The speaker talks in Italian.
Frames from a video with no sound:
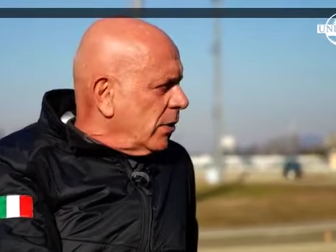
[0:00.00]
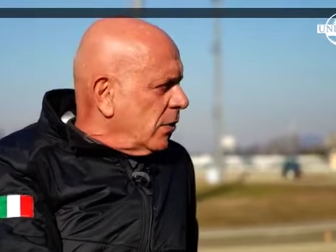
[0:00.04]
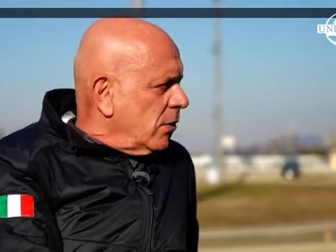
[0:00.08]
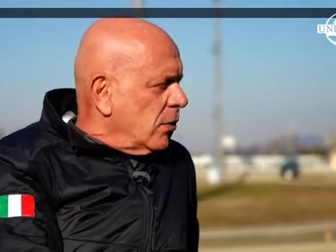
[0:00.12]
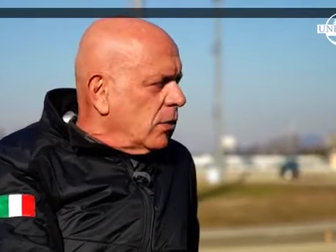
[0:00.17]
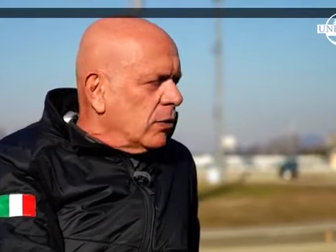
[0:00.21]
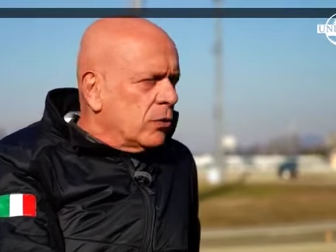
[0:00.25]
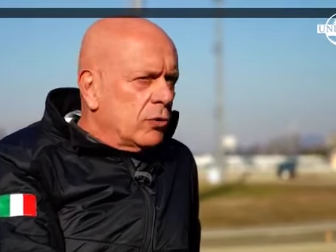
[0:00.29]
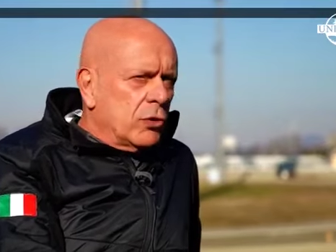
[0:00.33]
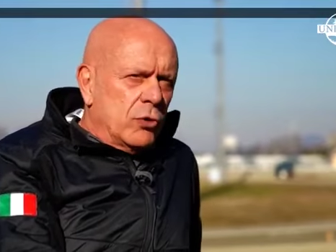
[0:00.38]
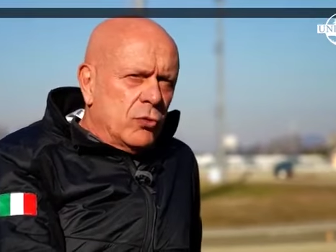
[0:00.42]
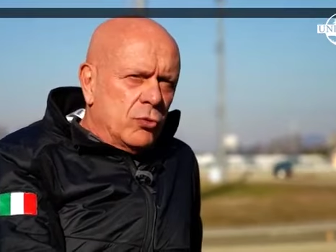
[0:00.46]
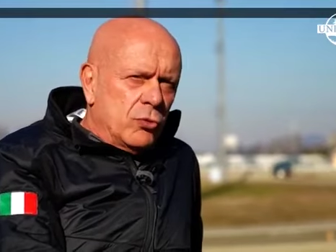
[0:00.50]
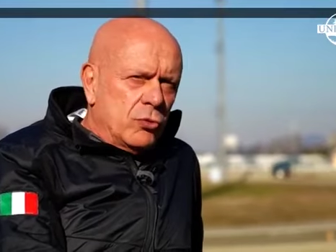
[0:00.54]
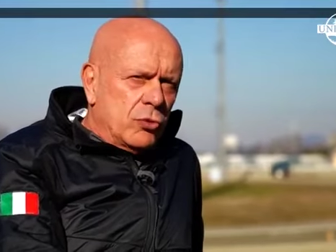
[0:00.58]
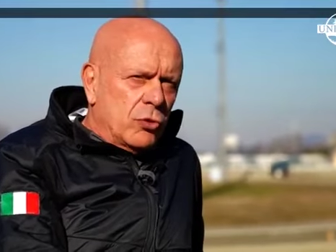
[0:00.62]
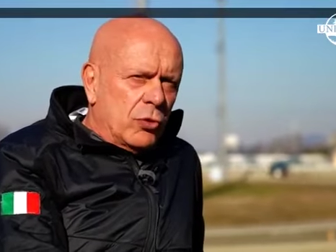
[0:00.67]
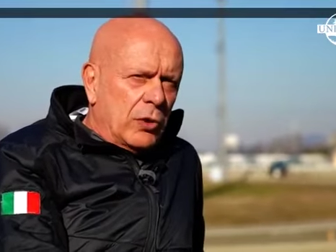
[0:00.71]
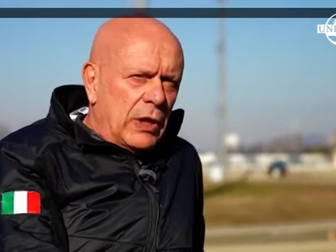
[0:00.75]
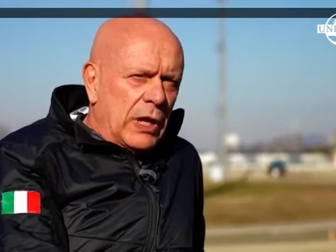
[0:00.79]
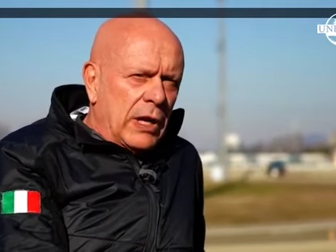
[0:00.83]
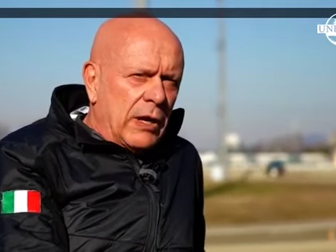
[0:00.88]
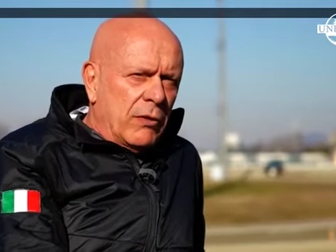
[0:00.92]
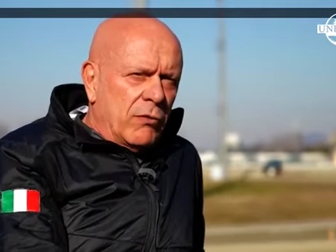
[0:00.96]
ho
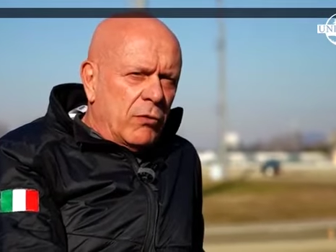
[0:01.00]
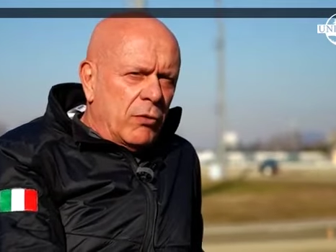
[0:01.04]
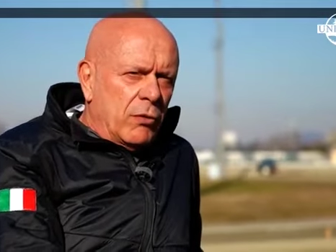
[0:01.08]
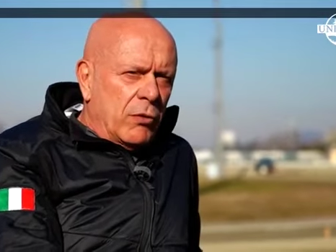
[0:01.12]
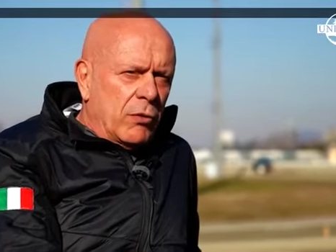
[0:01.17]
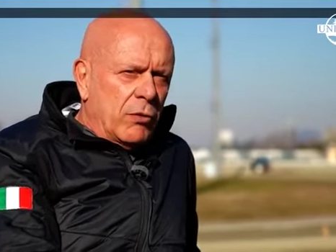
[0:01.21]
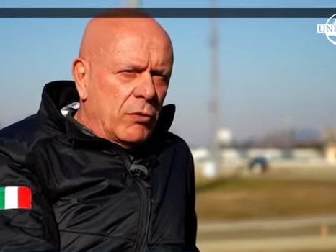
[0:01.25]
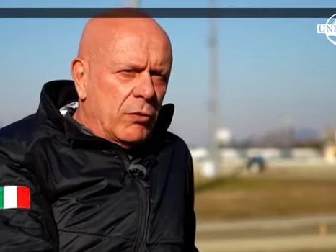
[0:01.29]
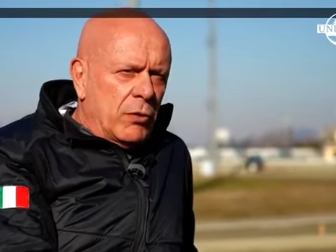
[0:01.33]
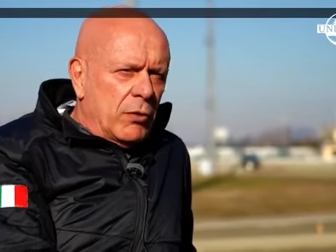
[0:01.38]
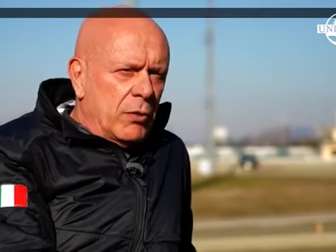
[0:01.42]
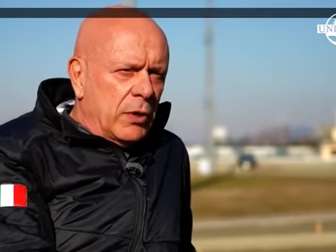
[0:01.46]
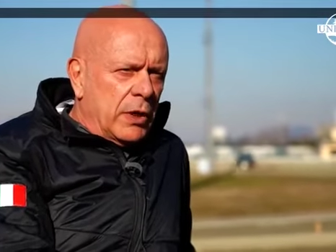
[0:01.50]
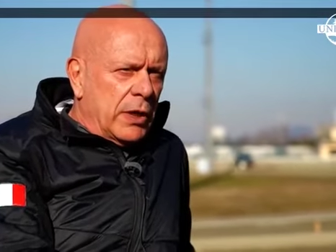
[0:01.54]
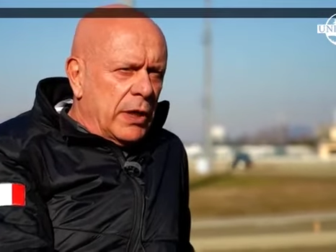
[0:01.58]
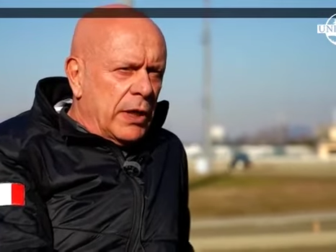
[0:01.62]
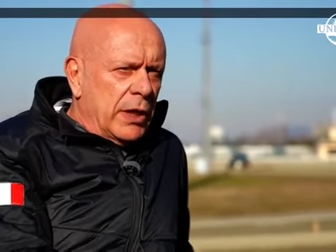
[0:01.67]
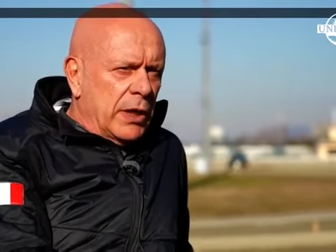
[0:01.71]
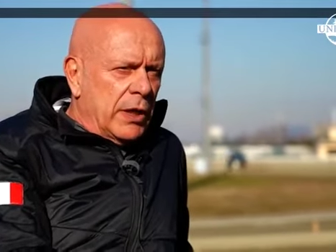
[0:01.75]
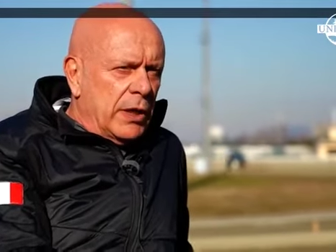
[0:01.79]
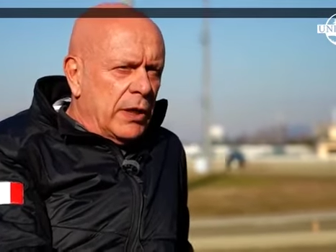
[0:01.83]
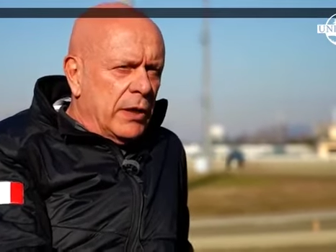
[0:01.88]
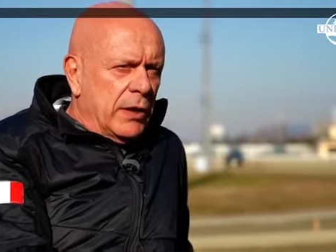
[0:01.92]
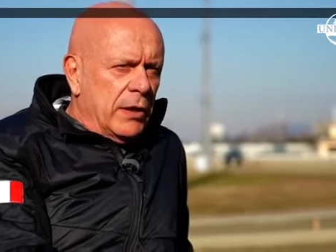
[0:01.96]
ottenuto dal lavoro quello
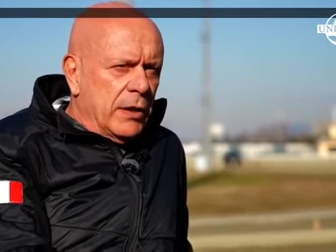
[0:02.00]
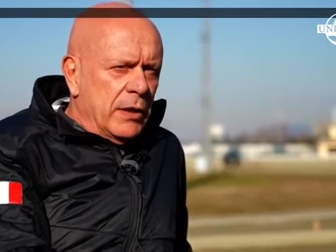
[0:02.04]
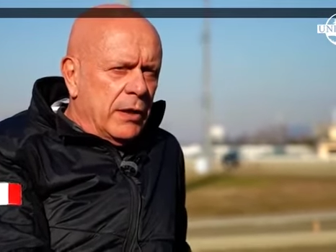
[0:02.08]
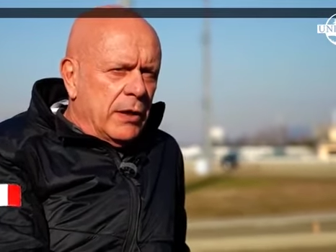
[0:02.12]
che